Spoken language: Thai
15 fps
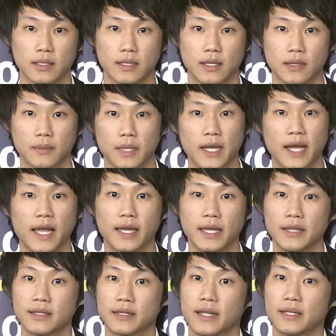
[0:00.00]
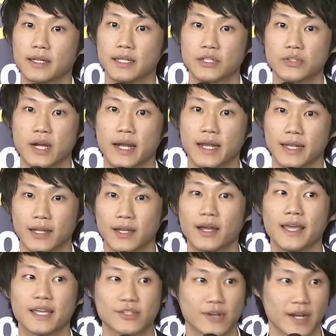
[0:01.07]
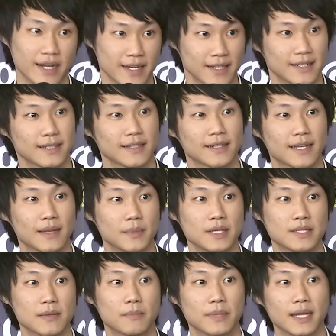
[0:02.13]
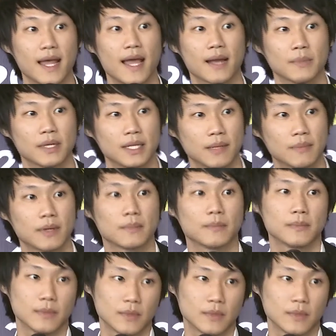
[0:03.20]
นะครับคล้ายๆกับอินเทอร์เน็ต intranet แล้วก็ extranet กับยี่สิบปีแรกเมื่อเทียบกับ